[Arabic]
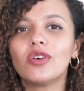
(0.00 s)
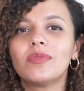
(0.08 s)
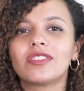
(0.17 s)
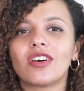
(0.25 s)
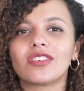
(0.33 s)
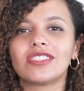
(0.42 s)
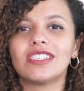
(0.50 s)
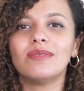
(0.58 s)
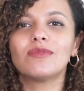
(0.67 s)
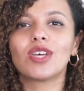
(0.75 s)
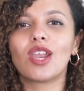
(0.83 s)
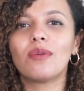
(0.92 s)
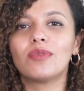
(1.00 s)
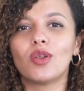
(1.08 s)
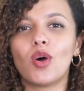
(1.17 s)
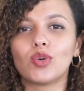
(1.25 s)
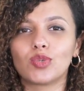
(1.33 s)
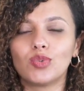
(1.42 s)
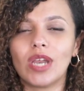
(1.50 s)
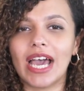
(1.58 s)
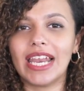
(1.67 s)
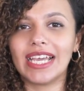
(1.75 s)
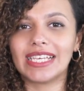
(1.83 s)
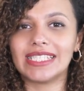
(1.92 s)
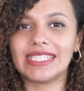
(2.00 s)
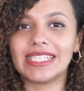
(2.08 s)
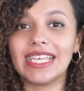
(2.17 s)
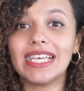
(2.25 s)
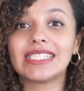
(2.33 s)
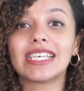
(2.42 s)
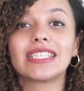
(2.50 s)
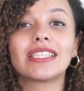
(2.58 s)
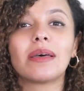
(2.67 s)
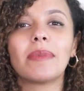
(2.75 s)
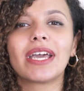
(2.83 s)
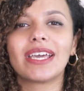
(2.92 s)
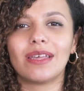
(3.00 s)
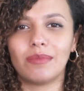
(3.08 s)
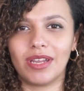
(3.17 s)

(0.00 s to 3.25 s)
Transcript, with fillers: بتقديم طلب للحصول على الجنسية ستتمكن